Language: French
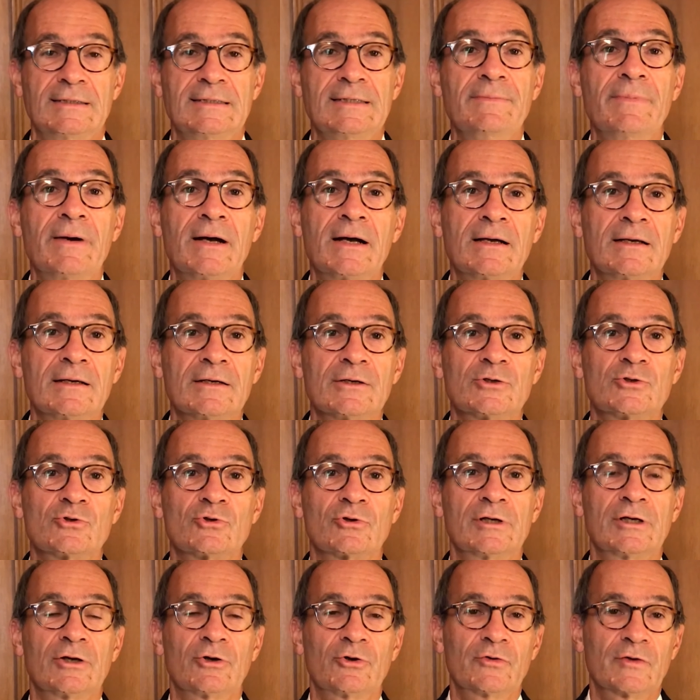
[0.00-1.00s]
débat
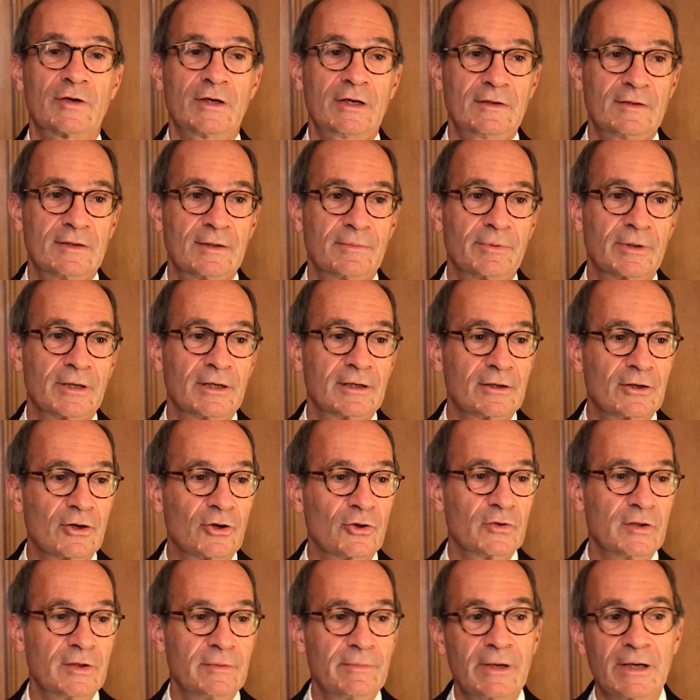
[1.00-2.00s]
sur les retraites après le
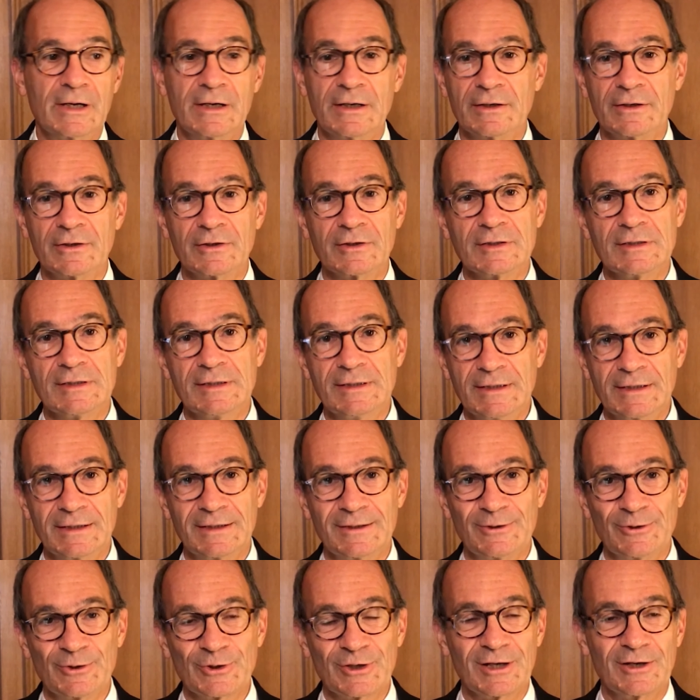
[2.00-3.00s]
grand débat euh, d'il y
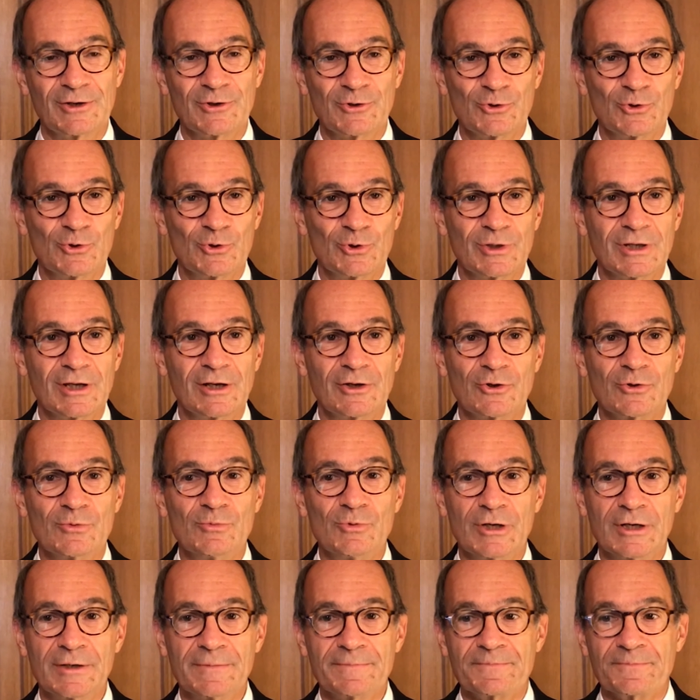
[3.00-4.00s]
a quelques
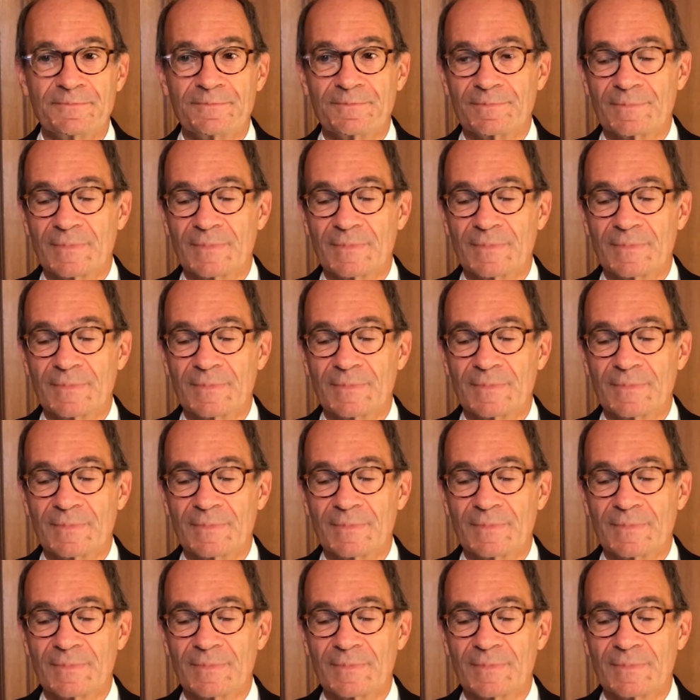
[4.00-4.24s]
mois.